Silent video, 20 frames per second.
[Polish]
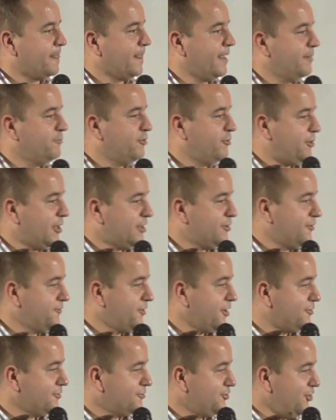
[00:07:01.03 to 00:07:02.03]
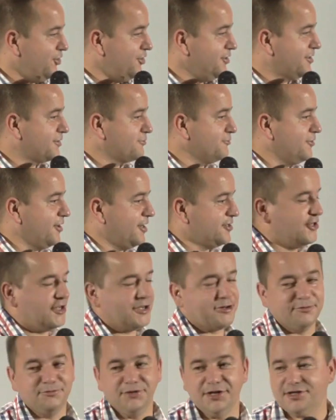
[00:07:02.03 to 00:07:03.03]
e, bo panowie chodzili słuchać,
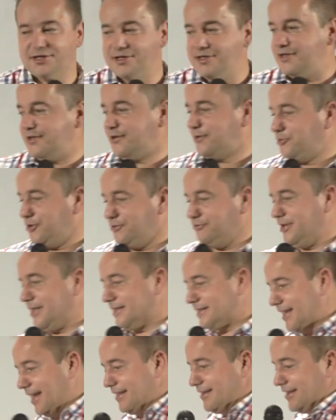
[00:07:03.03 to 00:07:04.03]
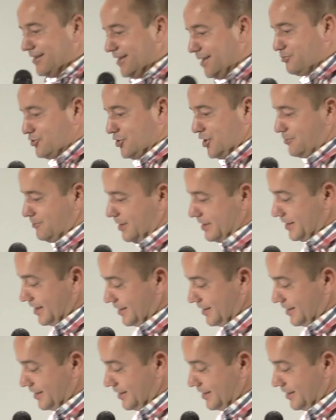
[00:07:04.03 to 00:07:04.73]
jak kobiety robiły jedzenie na przykład.